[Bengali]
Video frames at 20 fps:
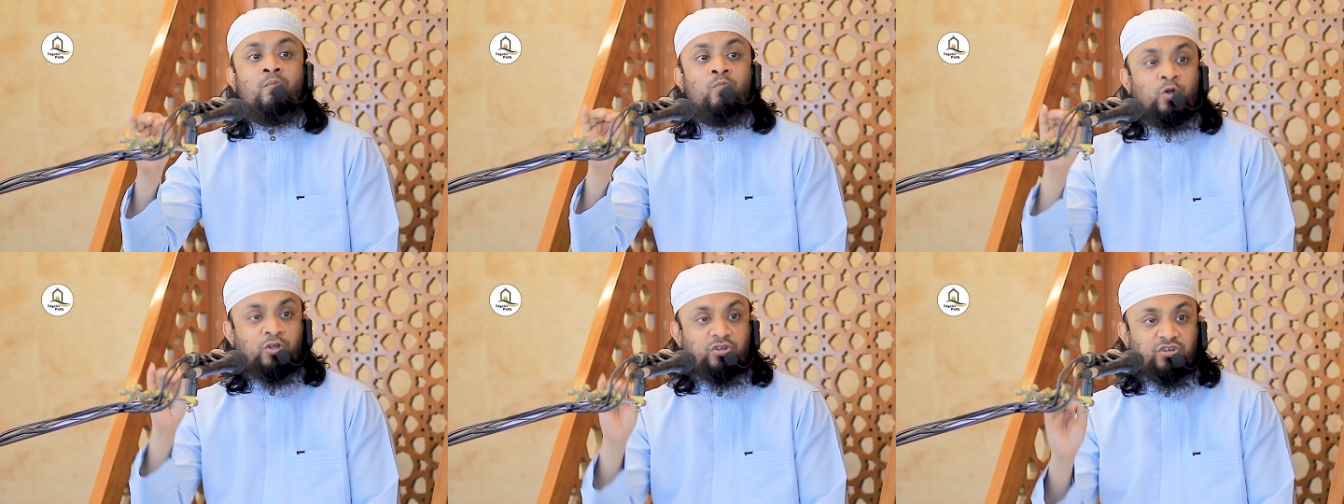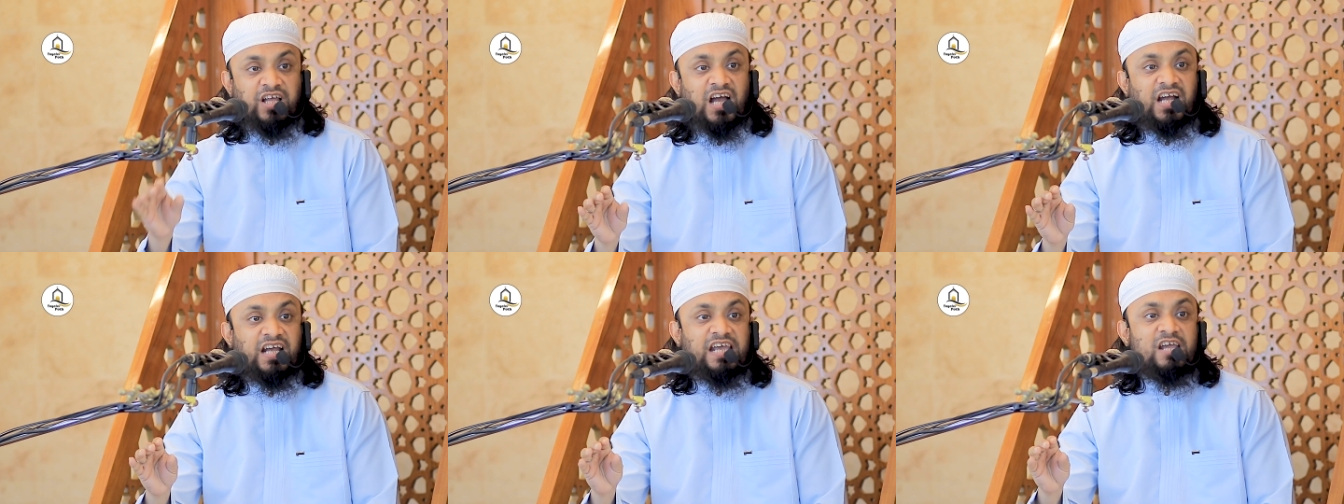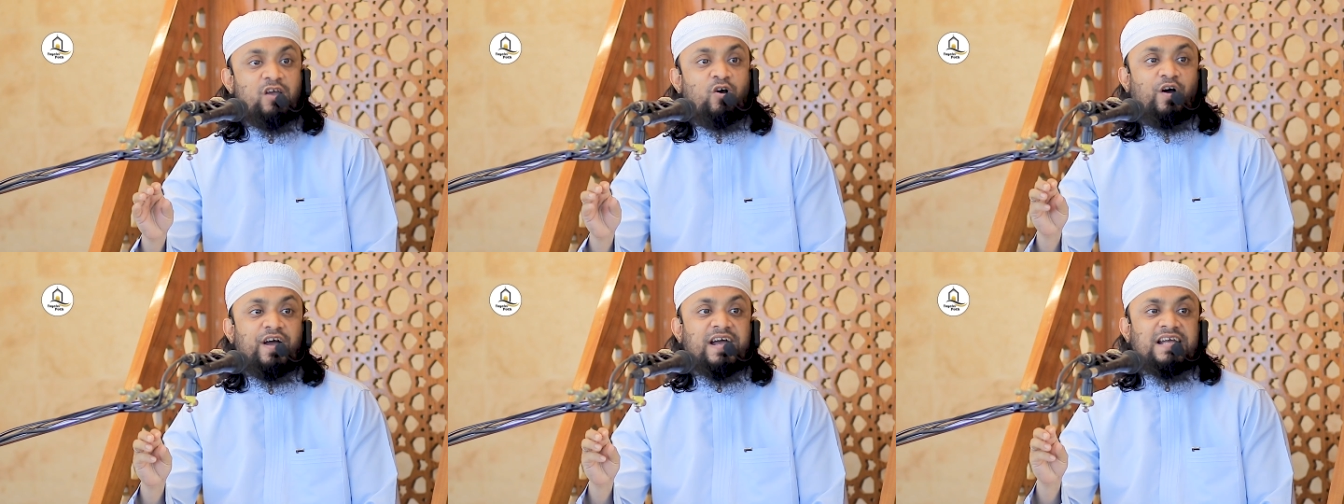
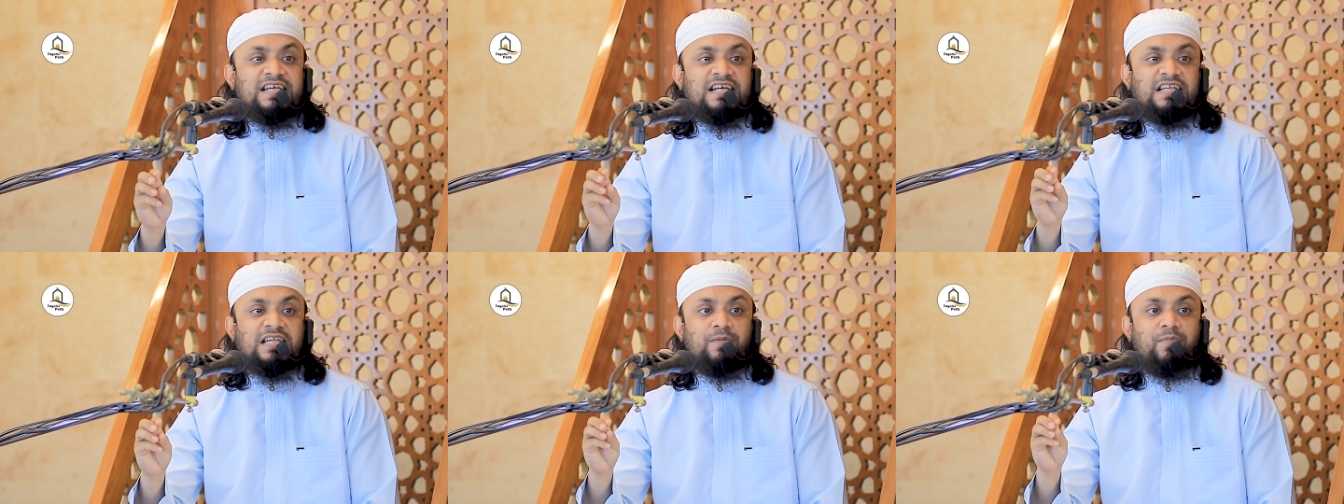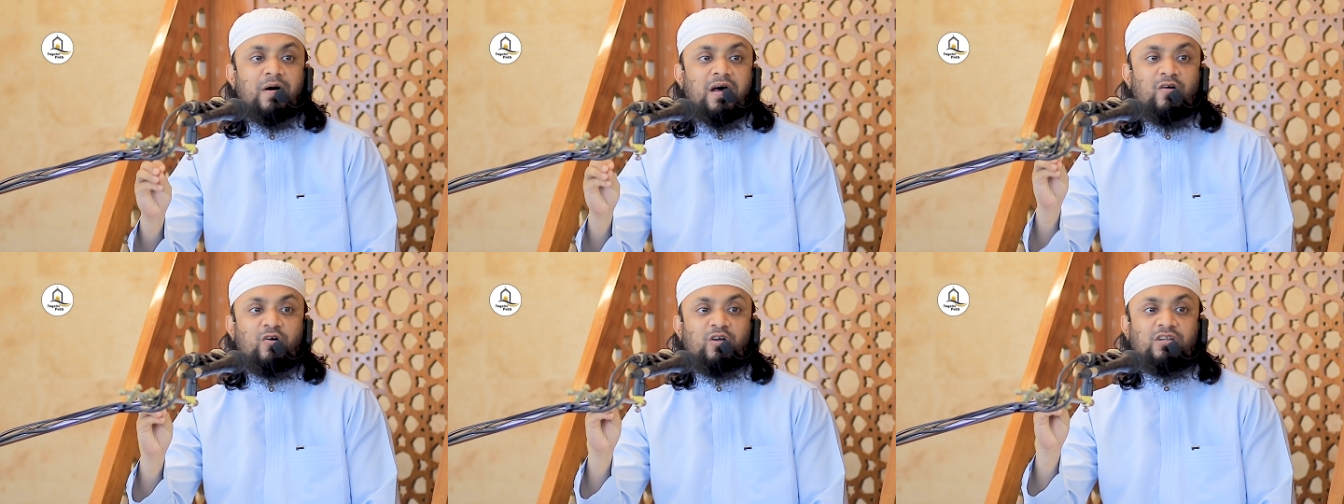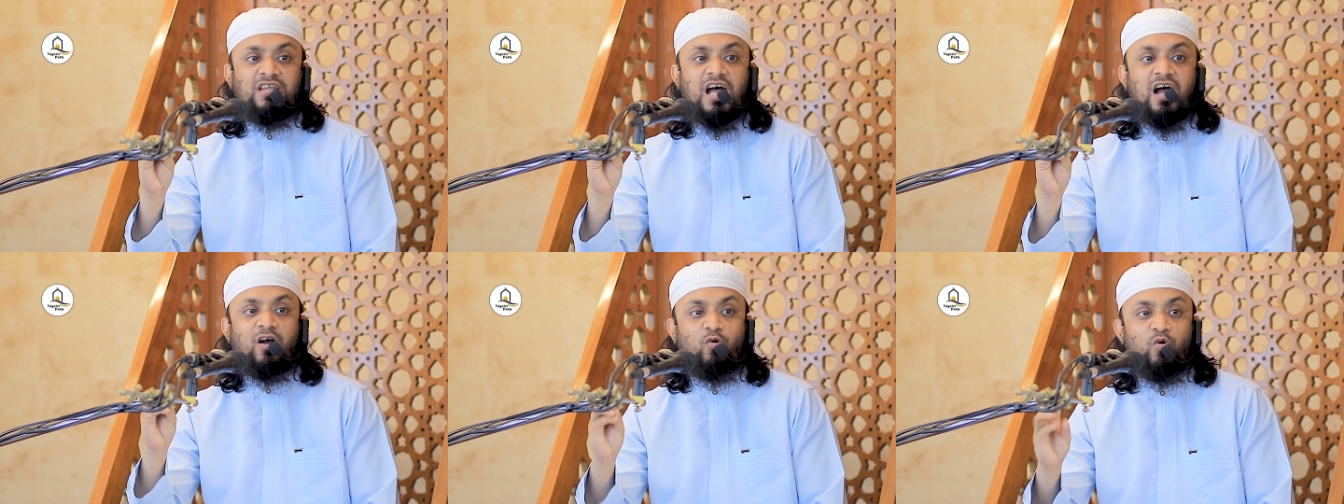মুত্তাকি হয়ে যেতে পারো
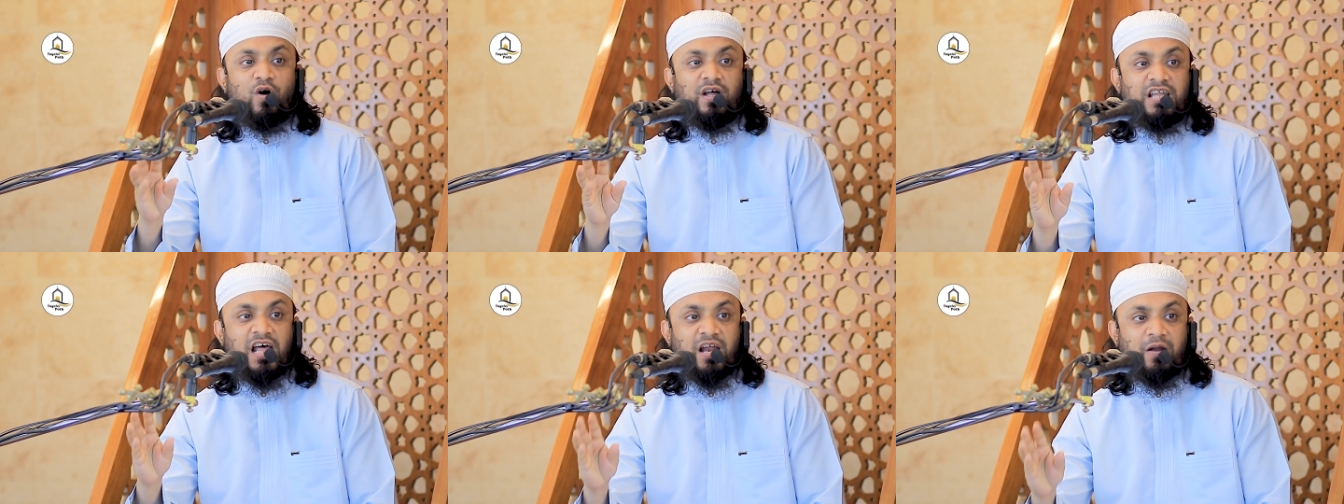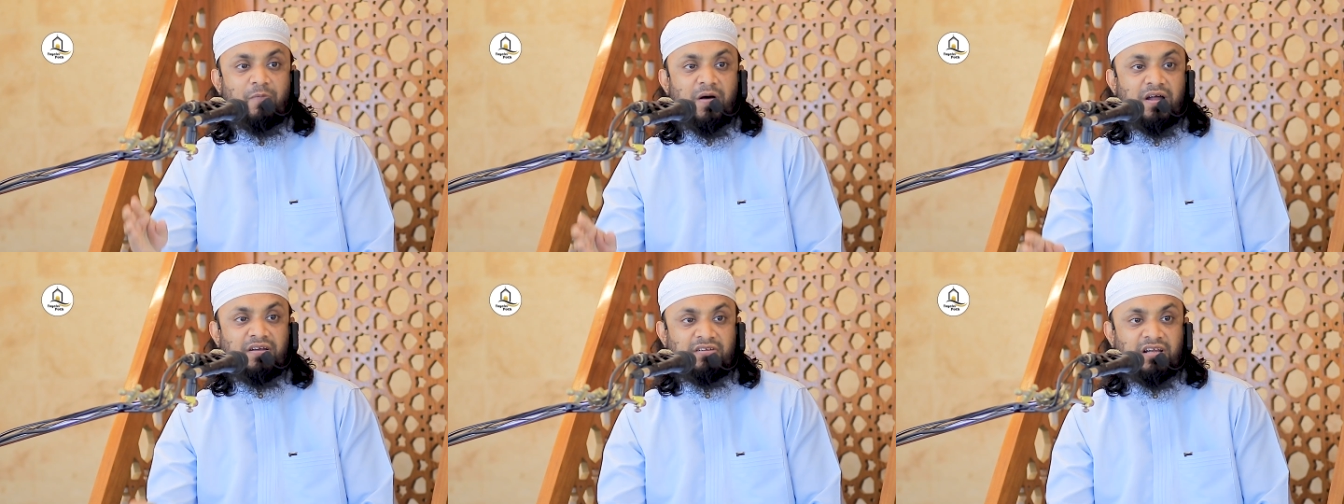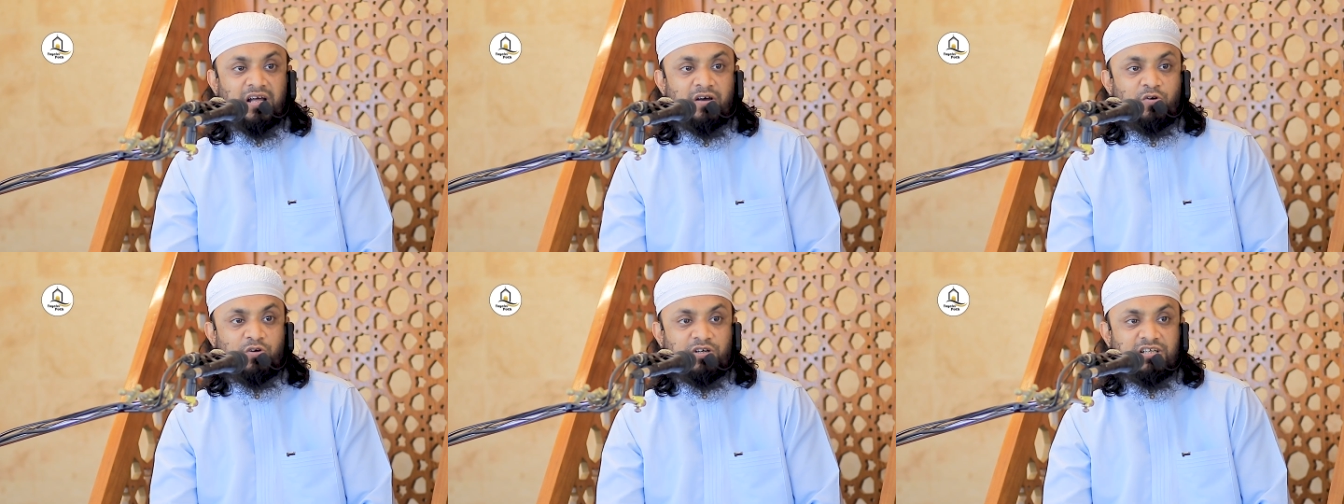তা কোয়াদার
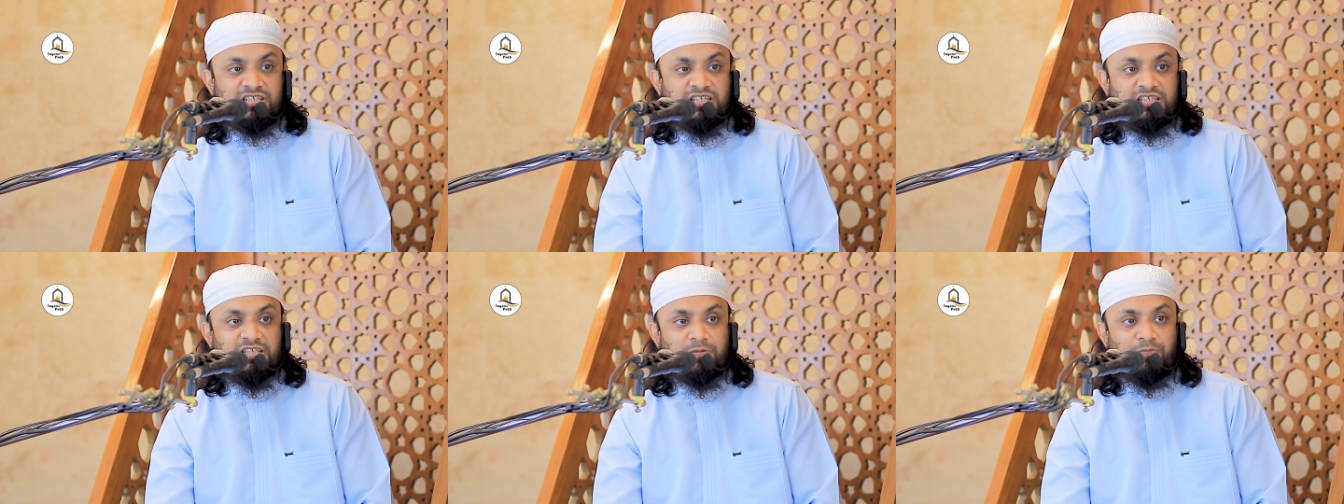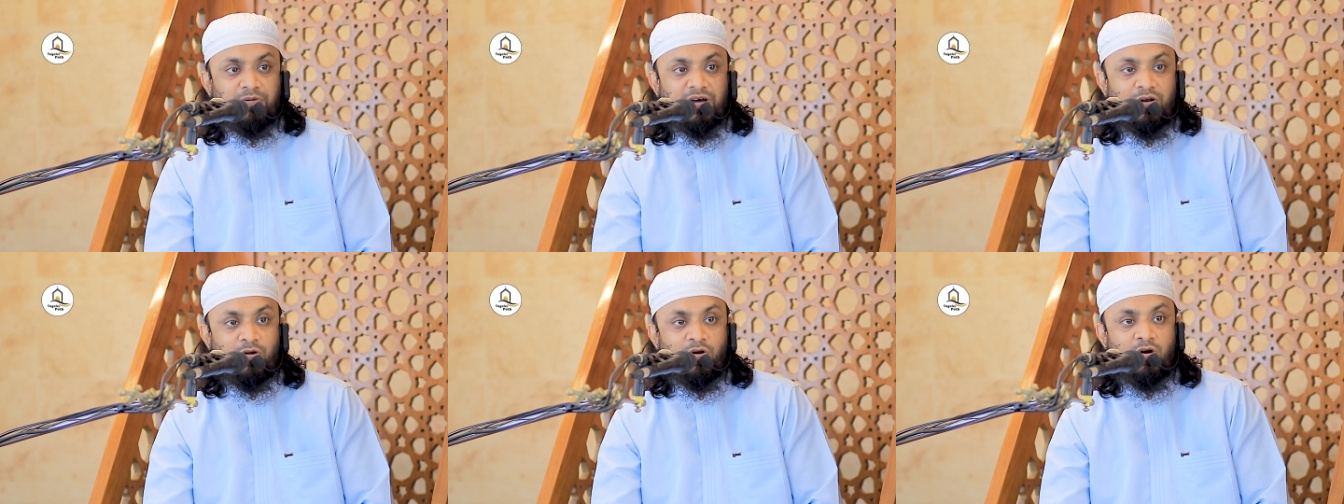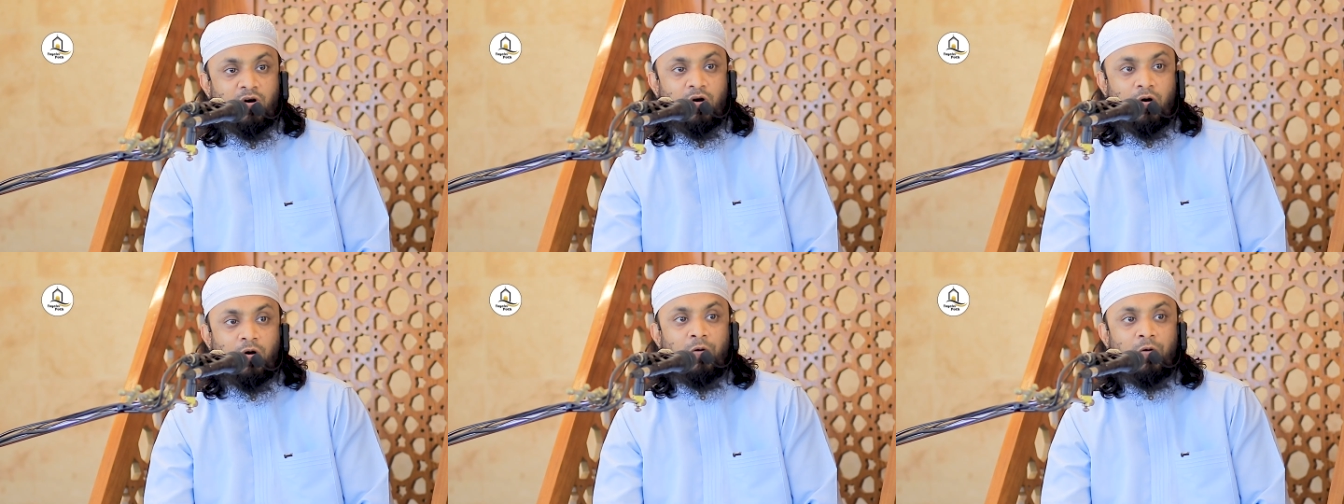বান্দা হয়ে যেতে পারো